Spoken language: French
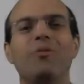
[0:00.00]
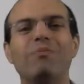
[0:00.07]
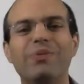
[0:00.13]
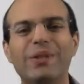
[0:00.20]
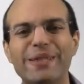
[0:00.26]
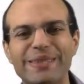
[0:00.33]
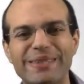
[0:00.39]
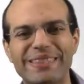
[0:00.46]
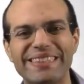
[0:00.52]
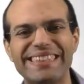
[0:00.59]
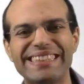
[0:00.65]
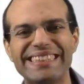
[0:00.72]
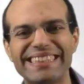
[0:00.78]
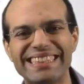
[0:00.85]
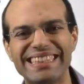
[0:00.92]

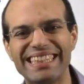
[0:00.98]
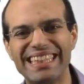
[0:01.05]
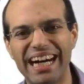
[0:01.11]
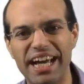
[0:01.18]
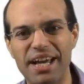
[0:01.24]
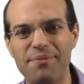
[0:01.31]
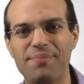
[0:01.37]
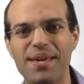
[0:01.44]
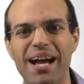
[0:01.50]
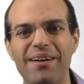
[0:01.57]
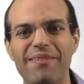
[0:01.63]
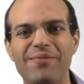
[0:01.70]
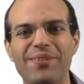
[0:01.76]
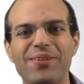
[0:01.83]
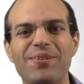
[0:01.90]
Bonjour et
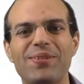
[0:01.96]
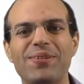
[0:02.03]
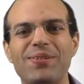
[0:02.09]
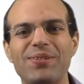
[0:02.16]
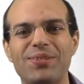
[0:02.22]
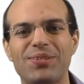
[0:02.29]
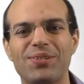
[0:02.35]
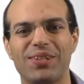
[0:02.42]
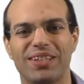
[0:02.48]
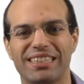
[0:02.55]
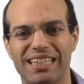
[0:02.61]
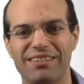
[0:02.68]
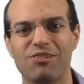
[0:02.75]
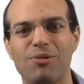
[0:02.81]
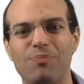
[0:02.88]
bienvenue sur
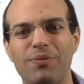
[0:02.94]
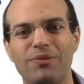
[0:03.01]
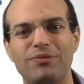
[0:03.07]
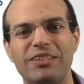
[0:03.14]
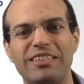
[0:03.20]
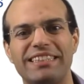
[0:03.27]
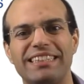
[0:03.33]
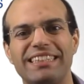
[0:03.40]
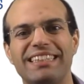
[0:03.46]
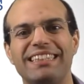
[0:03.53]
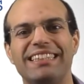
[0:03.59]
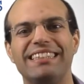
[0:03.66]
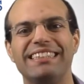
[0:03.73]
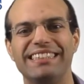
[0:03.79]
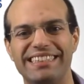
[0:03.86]
Développement
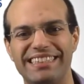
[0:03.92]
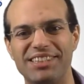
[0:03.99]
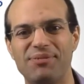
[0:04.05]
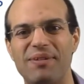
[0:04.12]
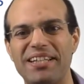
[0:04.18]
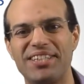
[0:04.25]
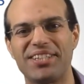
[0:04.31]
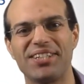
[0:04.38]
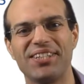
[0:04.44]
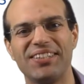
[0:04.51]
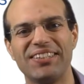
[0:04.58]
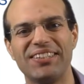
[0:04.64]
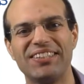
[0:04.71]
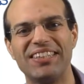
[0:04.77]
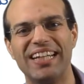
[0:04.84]
Facile. Ici
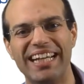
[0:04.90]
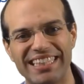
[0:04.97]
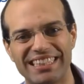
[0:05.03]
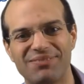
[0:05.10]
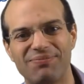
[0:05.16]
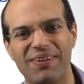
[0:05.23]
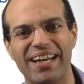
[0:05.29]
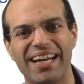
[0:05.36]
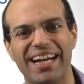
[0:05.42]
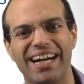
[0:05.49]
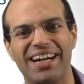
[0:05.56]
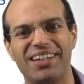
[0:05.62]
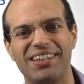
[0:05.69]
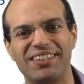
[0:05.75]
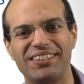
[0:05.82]
Mathieu,
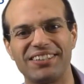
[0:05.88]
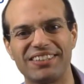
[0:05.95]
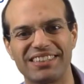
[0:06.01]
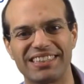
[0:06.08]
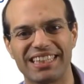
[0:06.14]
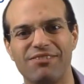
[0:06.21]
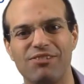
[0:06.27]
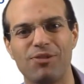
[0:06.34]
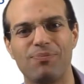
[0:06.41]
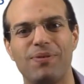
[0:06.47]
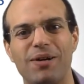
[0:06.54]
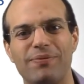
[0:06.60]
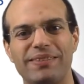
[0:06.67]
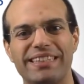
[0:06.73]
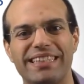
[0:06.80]
expert en développement
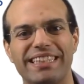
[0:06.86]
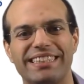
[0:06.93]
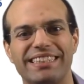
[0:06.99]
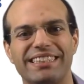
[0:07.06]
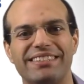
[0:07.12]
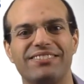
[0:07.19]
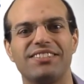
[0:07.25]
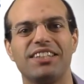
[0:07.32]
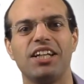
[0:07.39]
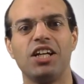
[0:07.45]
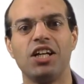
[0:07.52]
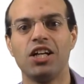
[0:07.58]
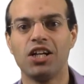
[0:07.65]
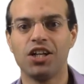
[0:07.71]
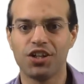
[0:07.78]
applicatif.
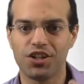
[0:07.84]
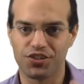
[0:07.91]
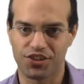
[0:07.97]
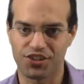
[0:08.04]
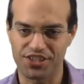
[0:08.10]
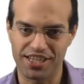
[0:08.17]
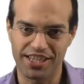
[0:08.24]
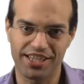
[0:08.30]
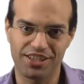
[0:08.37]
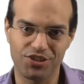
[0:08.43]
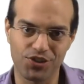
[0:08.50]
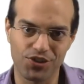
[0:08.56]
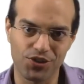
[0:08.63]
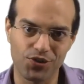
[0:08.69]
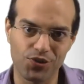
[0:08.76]
Dans cette
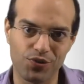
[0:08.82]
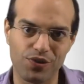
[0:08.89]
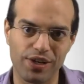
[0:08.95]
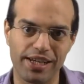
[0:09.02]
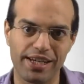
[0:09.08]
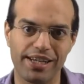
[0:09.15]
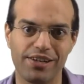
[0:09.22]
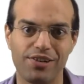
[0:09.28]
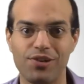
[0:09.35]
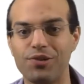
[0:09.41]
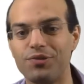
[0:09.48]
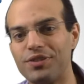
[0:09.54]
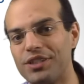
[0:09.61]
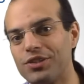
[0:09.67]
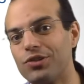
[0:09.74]
nouvelle
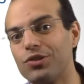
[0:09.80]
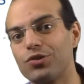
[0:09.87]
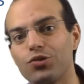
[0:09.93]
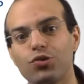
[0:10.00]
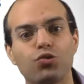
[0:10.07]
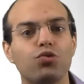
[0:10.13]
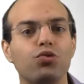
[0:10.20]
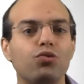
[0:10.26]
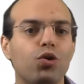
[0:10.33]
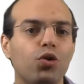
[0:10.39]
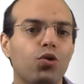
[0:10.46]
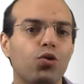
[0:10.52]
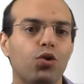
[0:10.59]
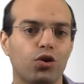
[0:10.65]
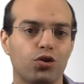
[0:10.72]
vidéo, ce nouveau
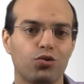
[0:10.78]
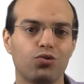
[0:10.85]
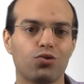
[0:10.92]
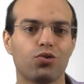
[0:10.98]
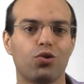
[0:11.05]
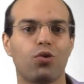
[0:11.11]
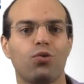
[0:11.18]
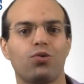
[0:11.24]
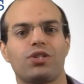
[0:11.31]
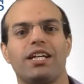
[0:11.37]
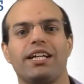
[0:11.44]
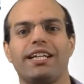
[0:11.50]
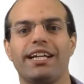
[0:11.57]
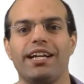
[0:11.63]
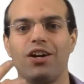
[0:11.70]
cours toujours
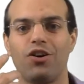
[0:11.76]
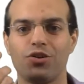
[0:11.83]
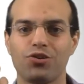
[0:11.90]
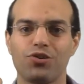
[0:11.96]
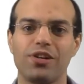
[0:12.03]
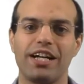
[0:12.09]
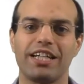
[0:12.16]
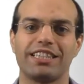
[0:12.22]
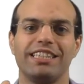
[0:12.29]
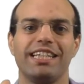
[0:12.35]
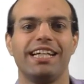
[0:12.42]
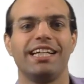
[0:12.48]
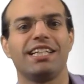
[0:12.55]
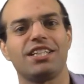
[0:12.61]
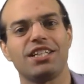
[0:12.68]
consacré à
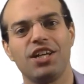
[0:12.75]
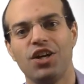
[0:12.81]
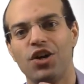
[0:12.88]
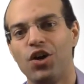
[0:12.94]
AngularJS,